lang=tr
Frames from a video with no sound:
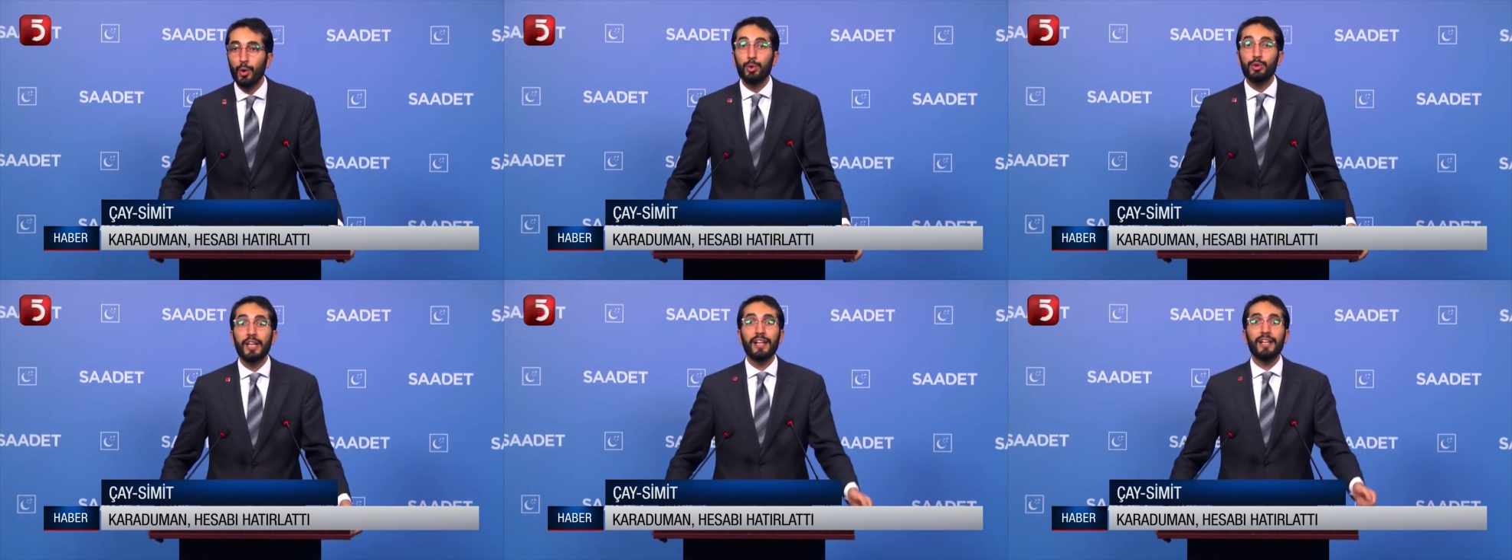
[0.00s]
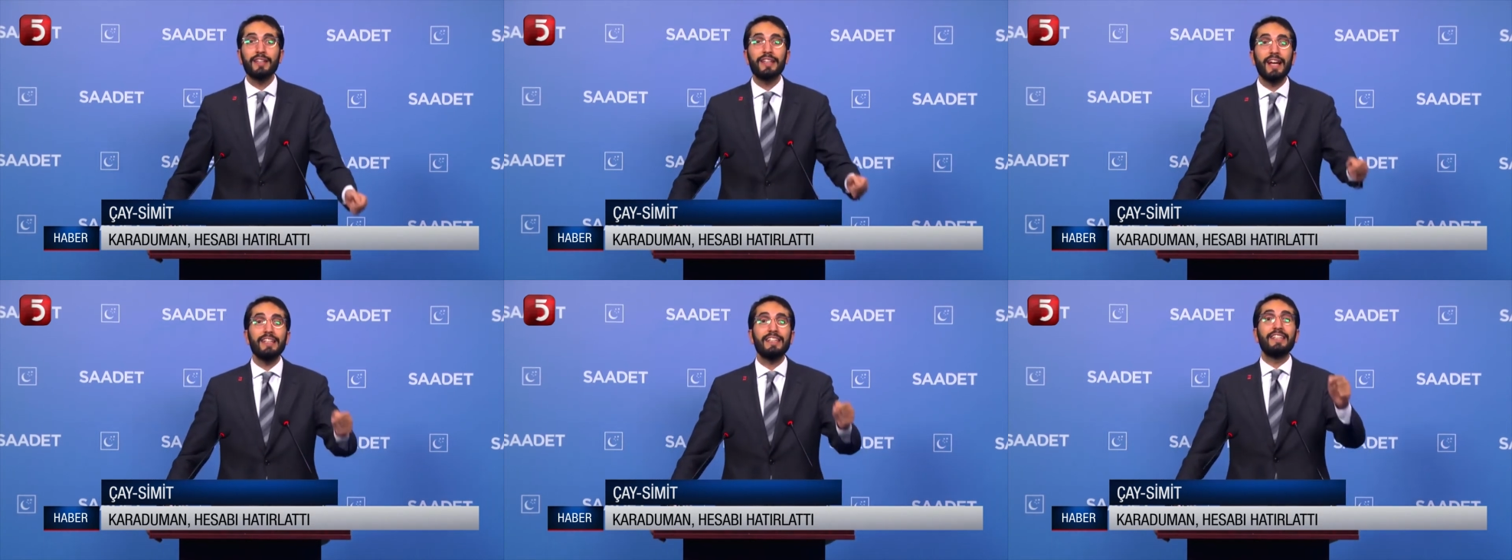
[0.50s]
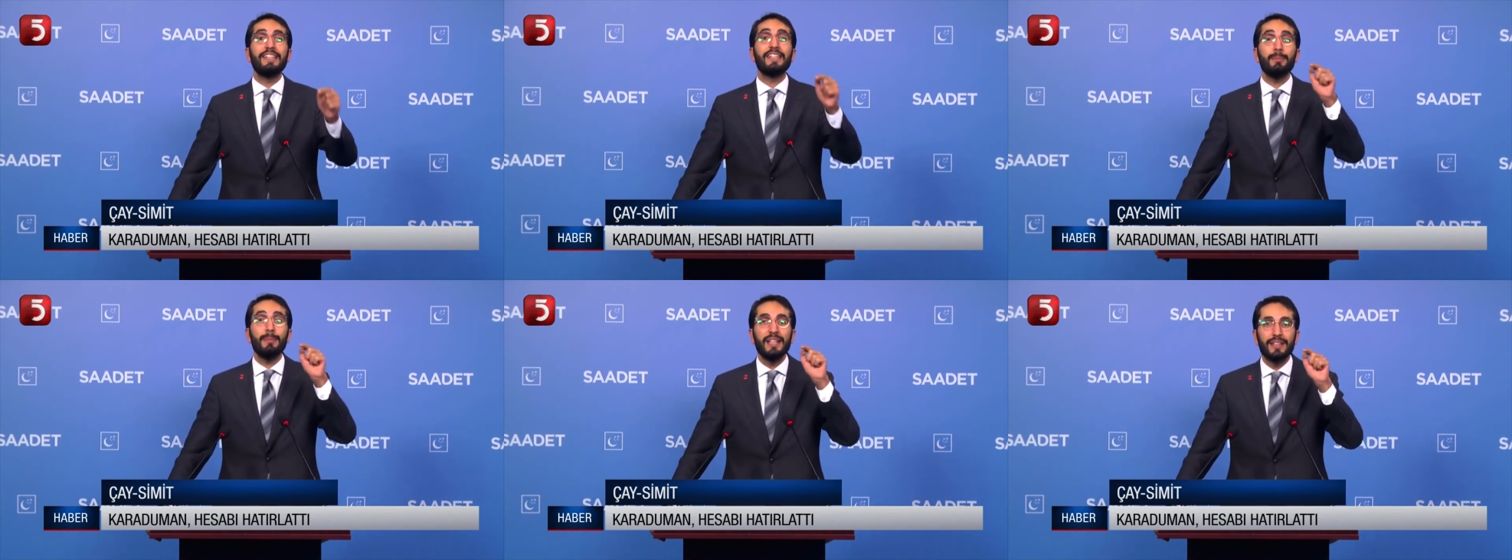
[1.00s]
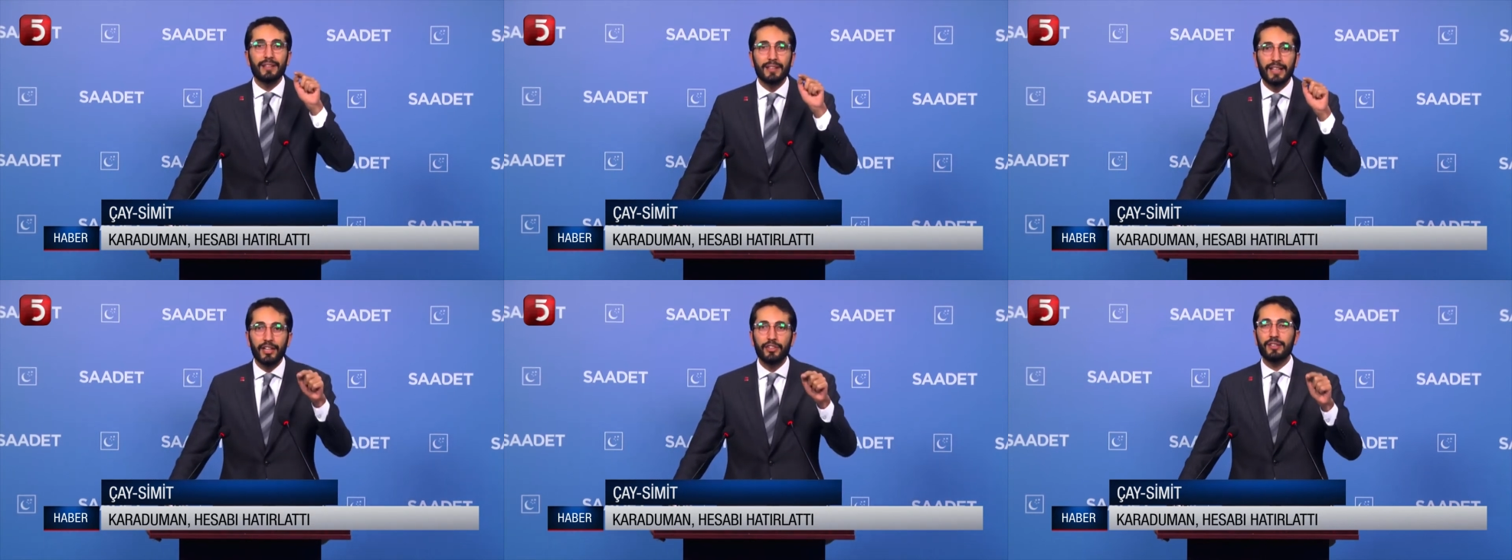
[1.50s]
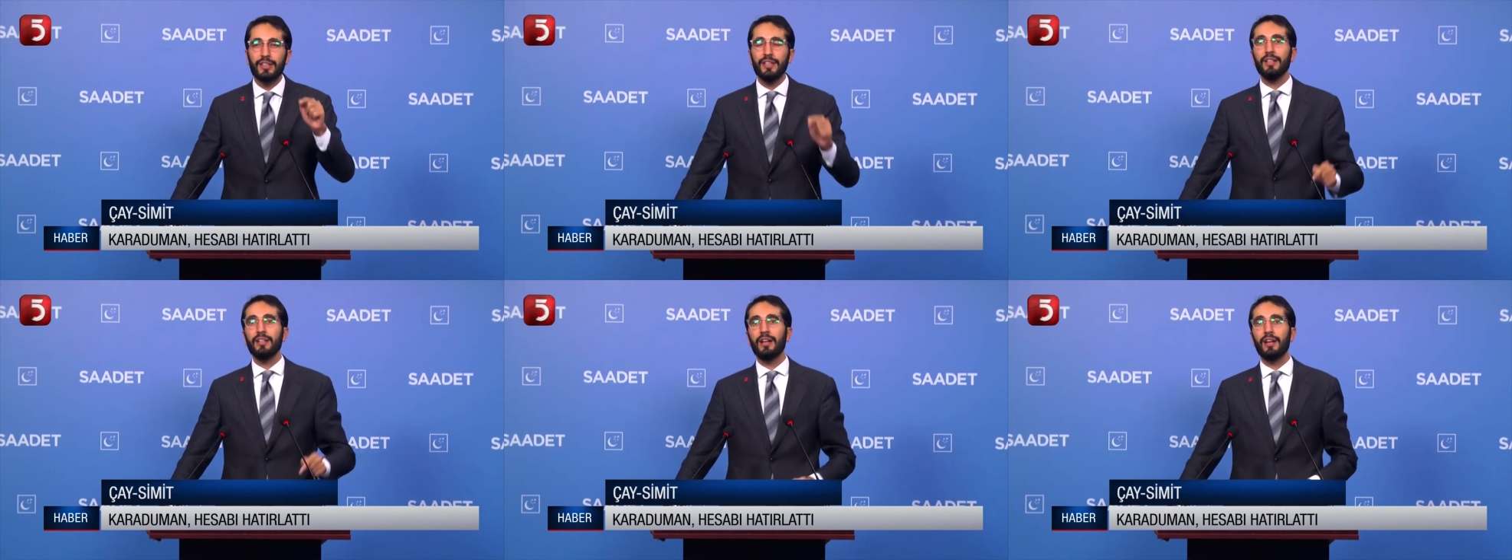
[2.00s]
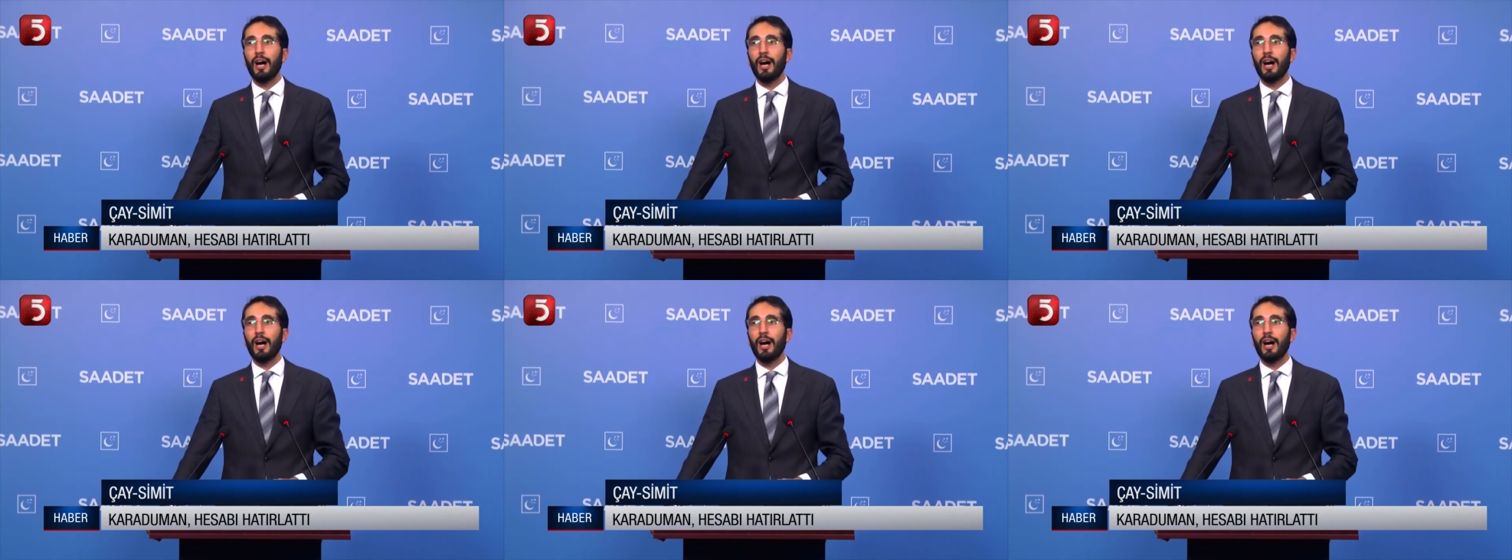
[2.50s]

Üzerinden 20 yıl geçti